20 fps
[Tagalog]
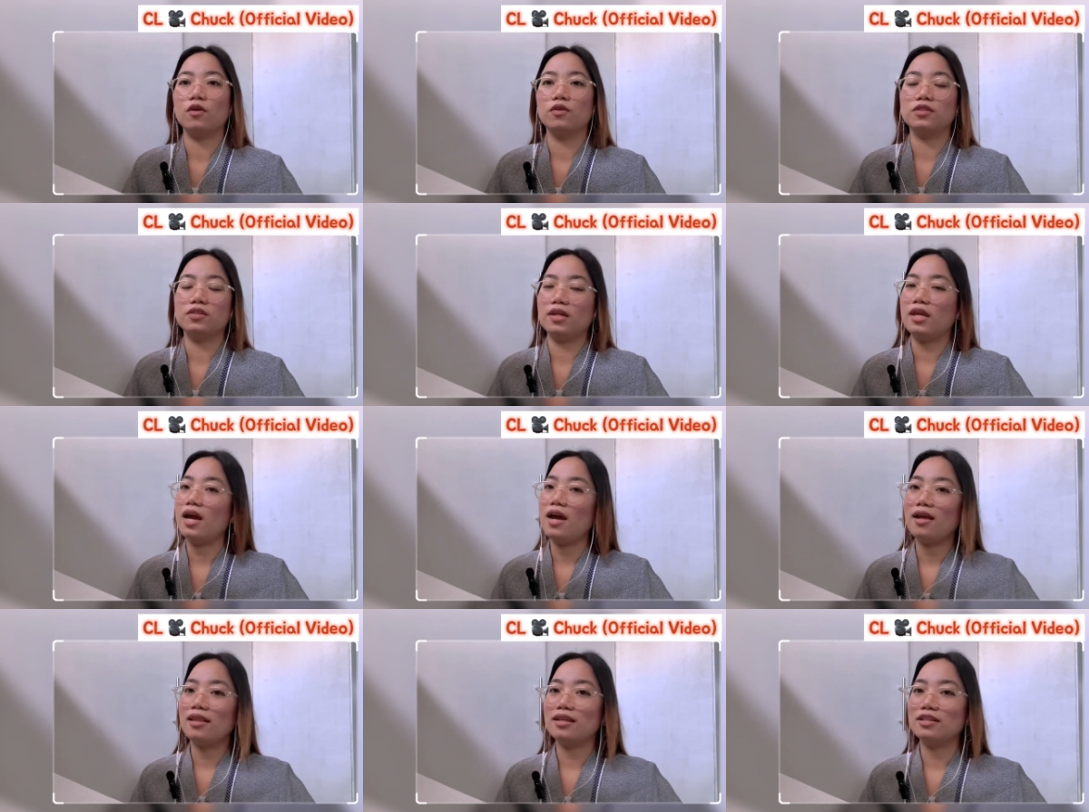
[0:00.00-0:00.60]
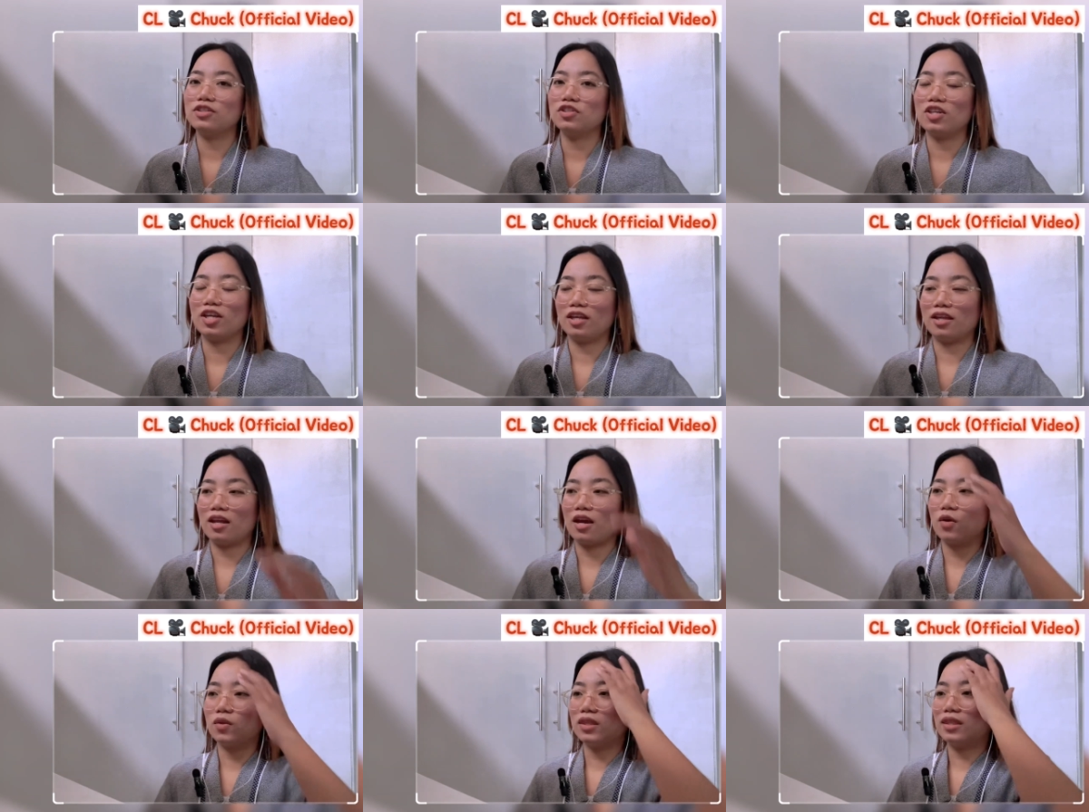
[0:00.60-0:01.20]
So, yeah, let's check it
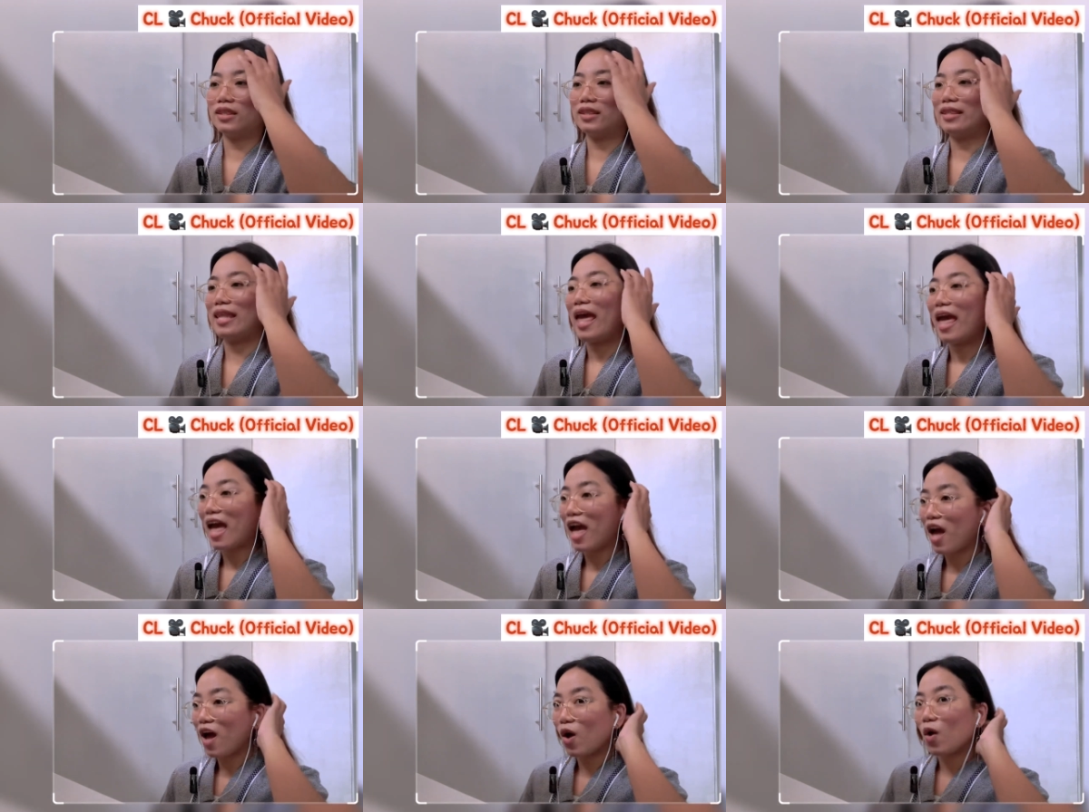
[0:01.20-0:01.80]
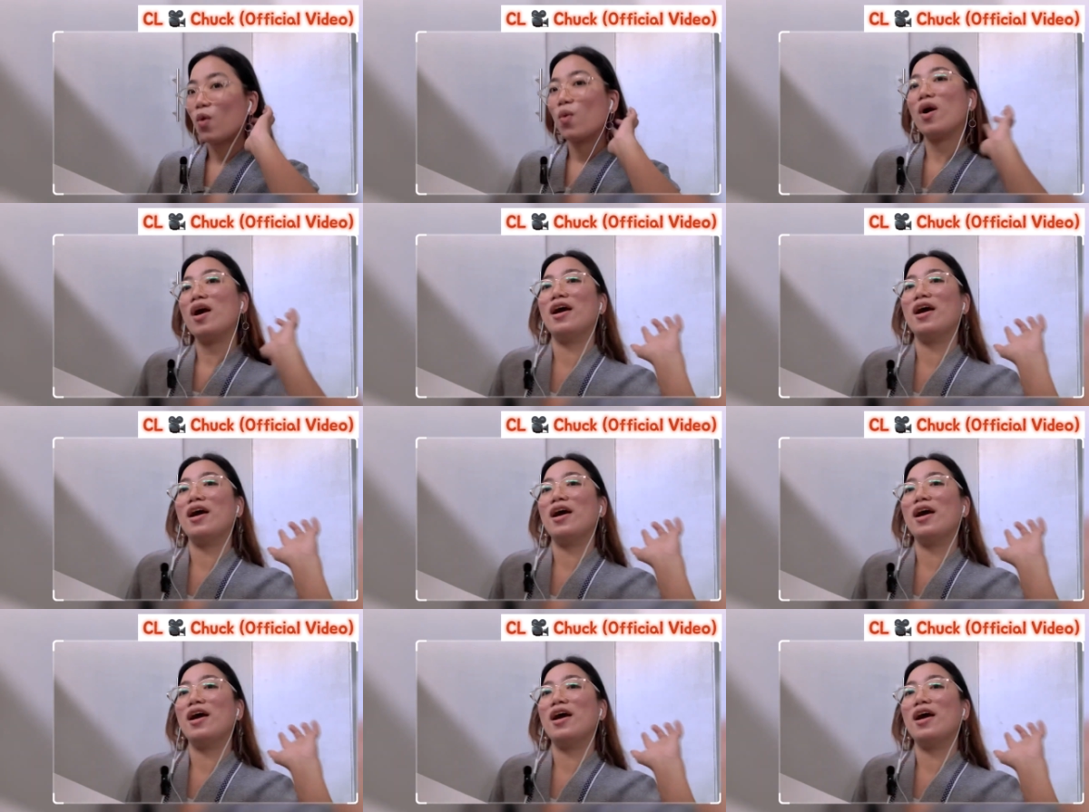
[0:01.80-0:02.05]
out now!